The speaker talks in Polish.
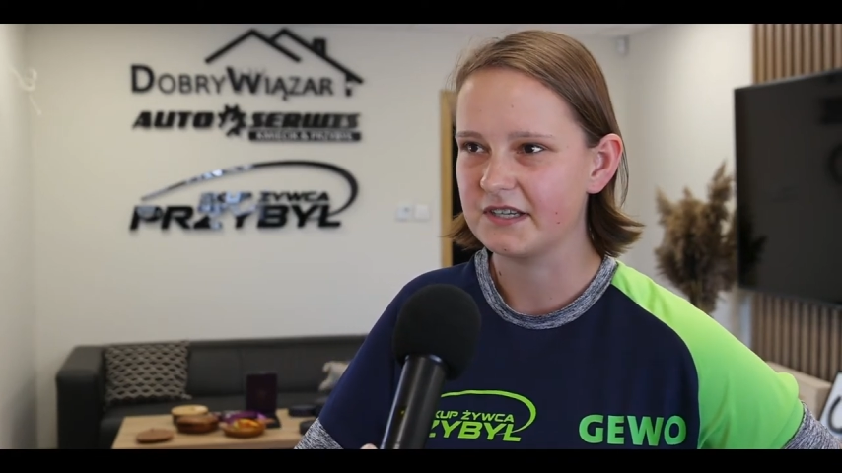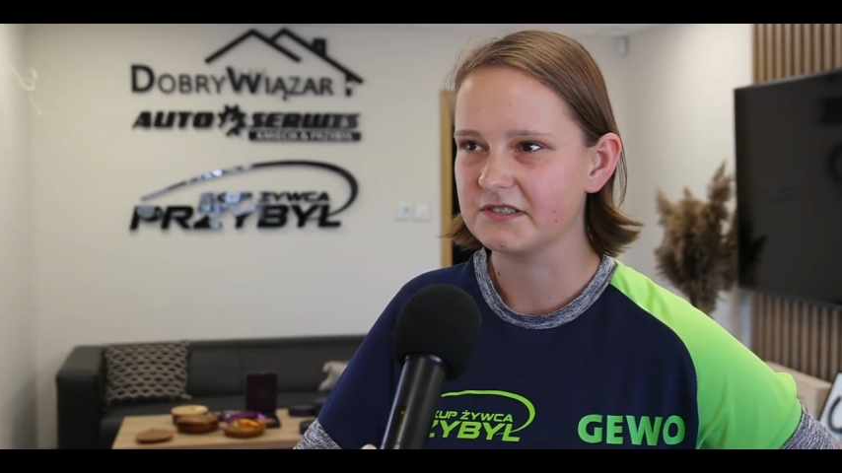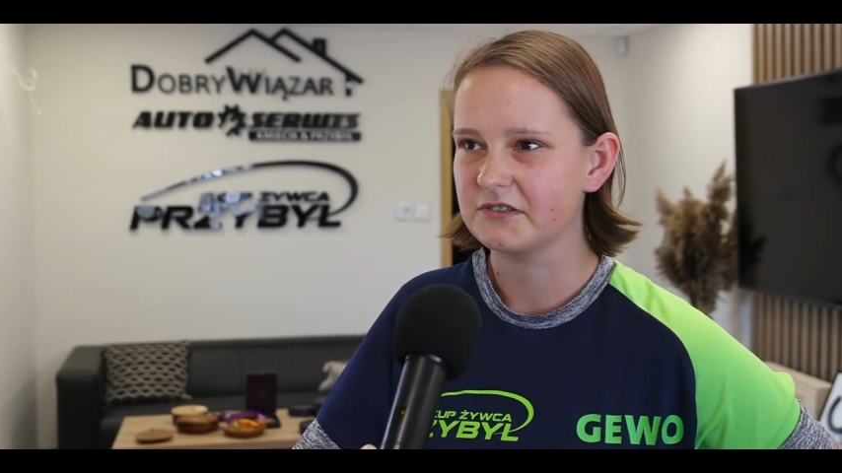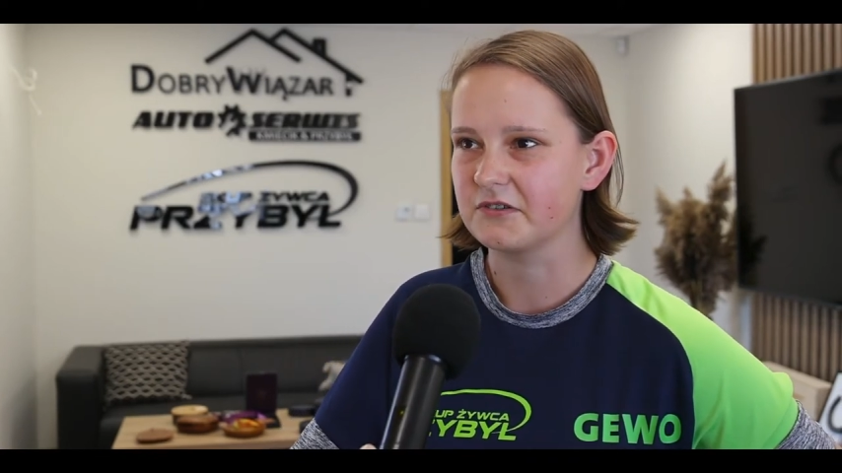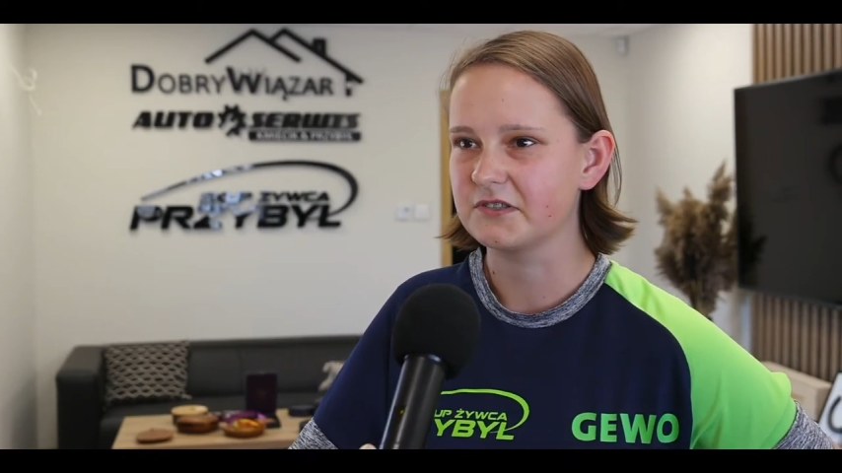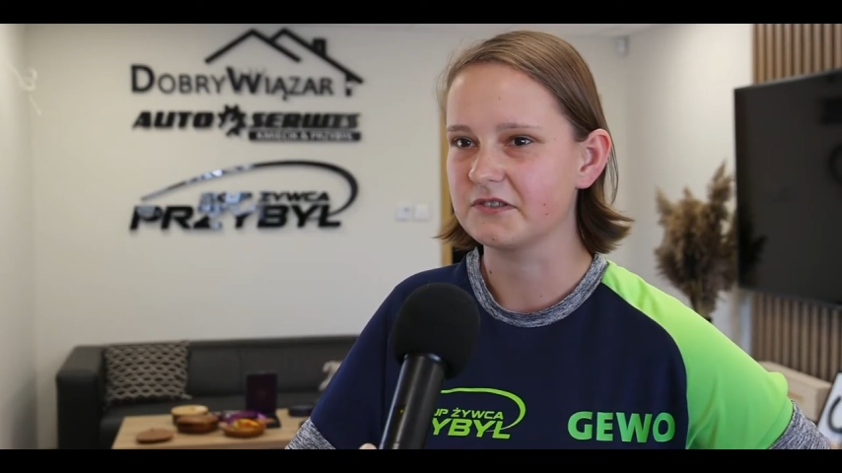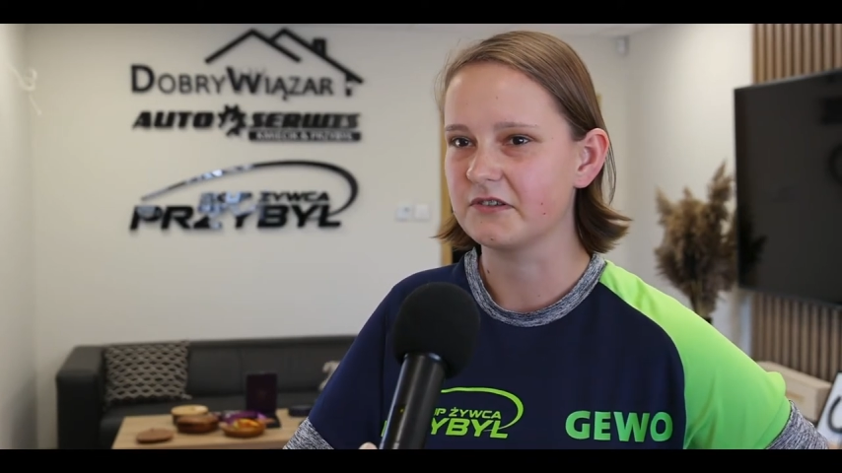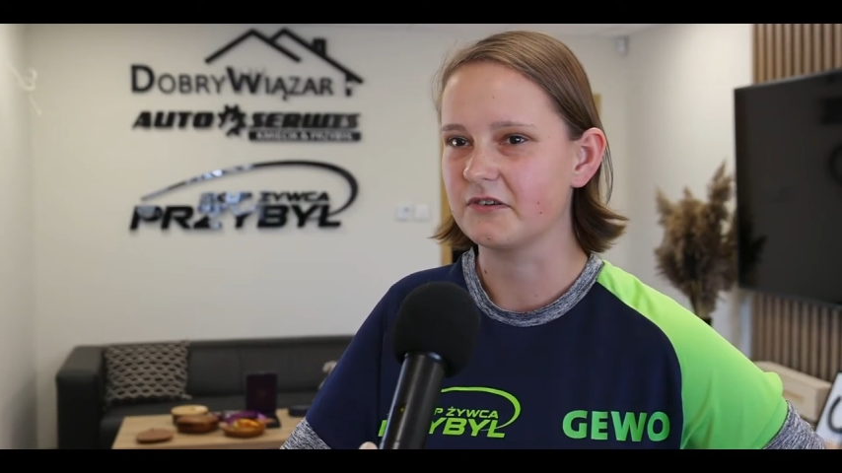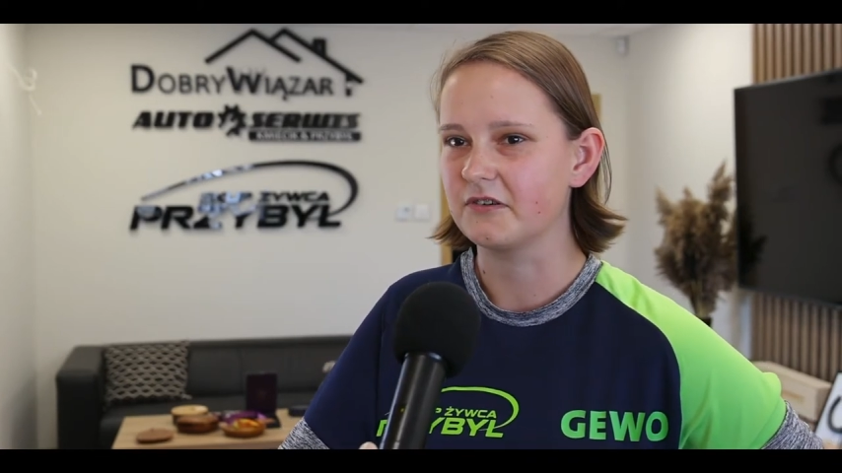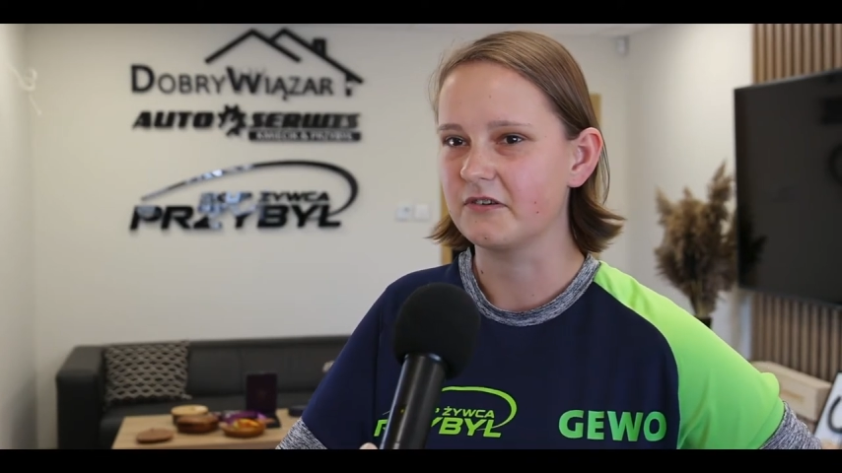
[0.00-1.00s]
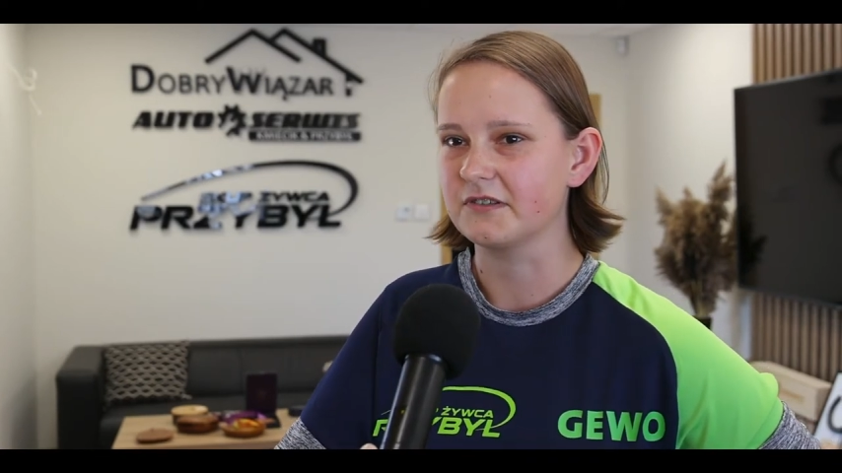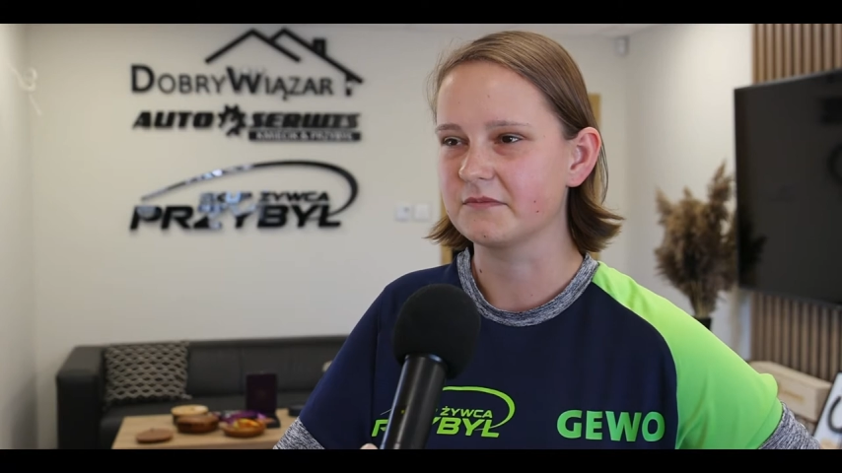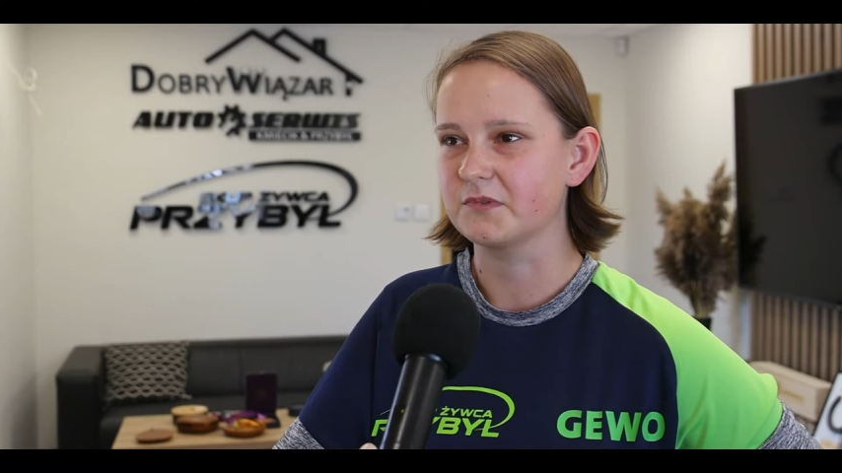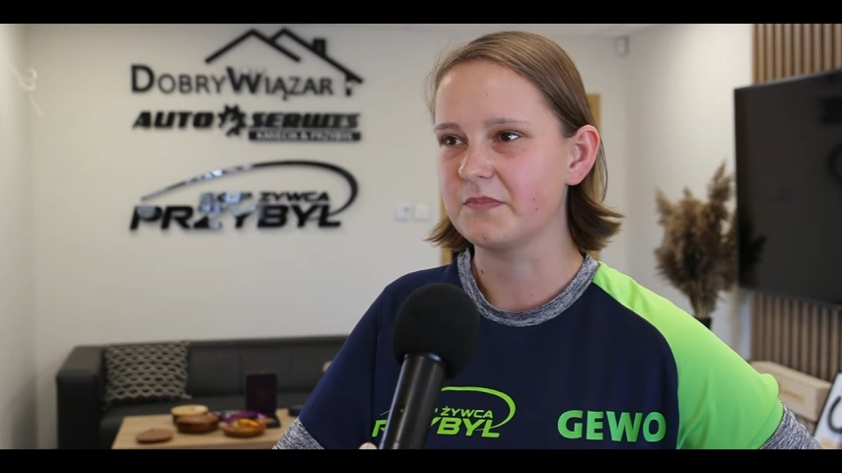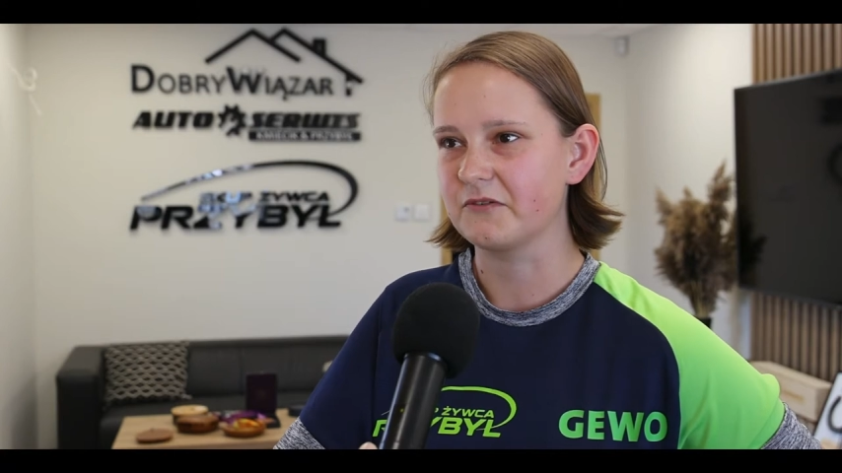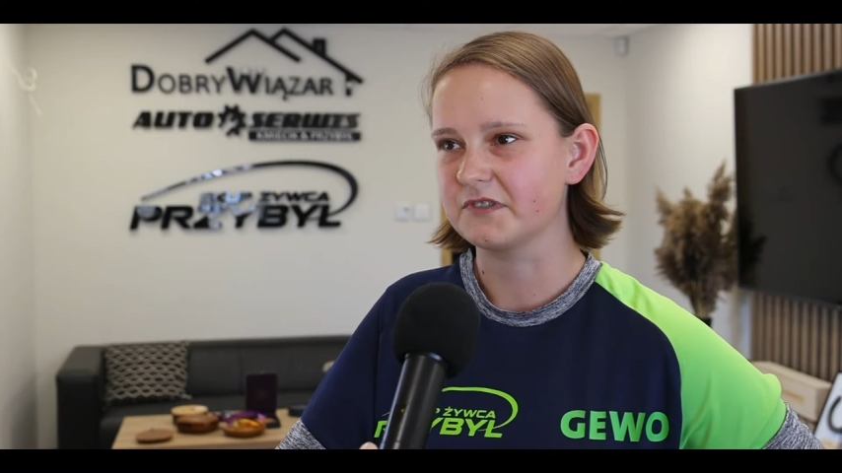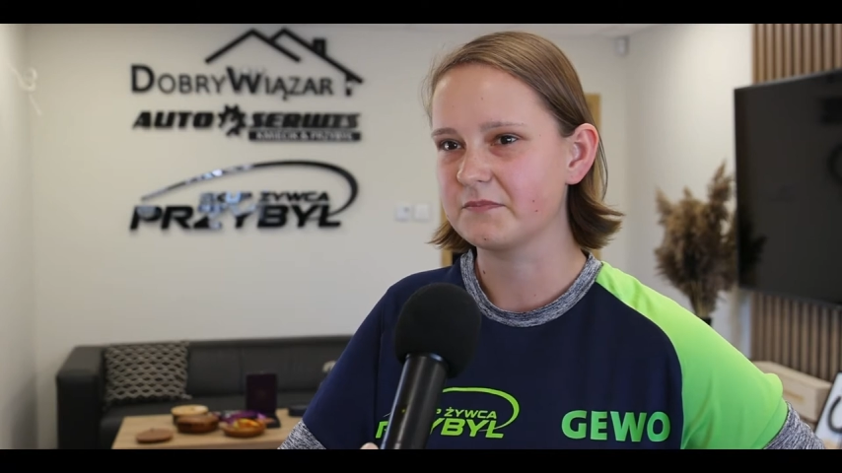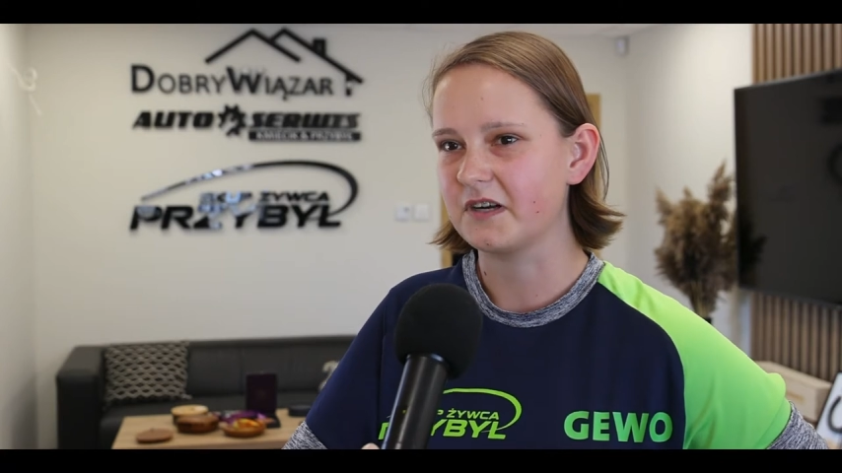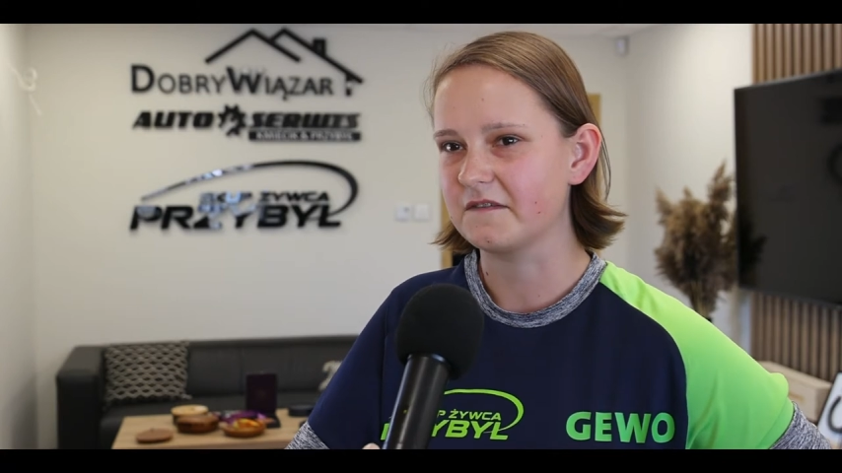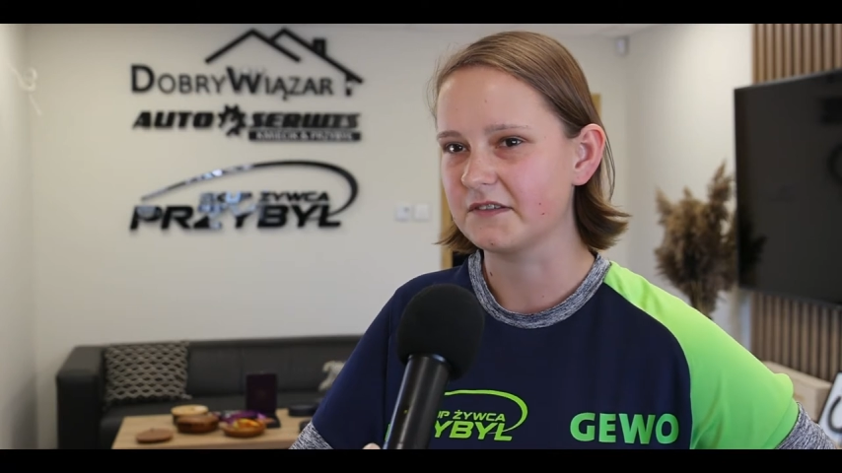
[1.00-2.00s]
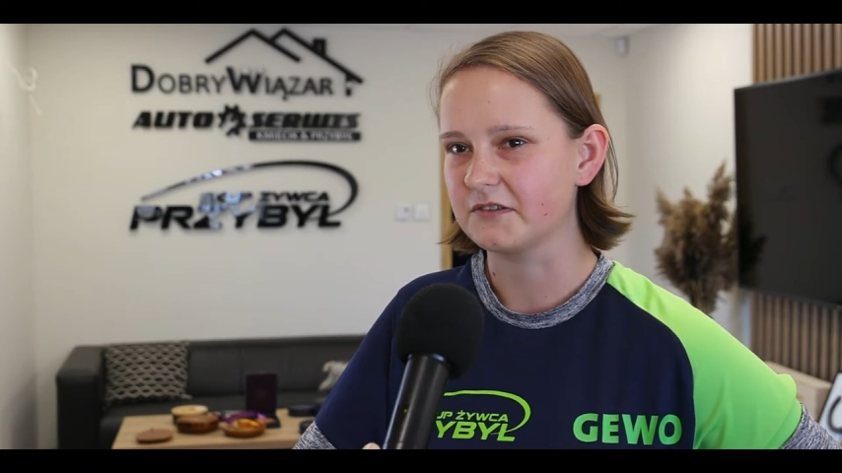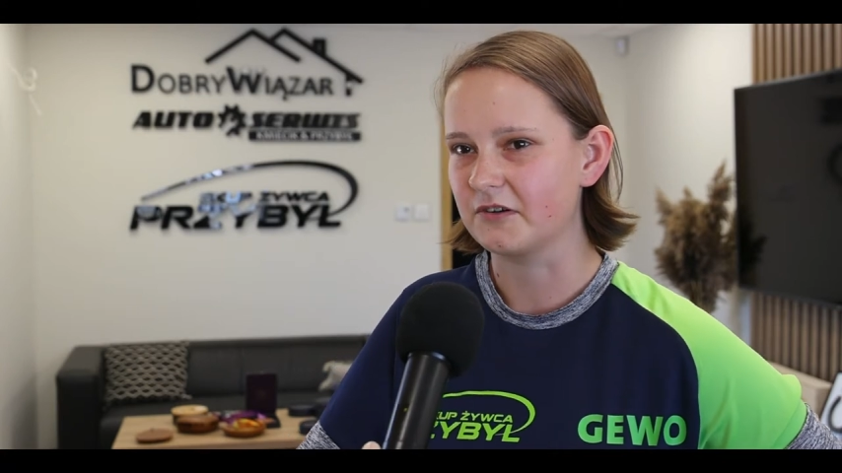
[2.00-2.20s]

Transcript: a jeśli chodzi o osoby pełnosprawne,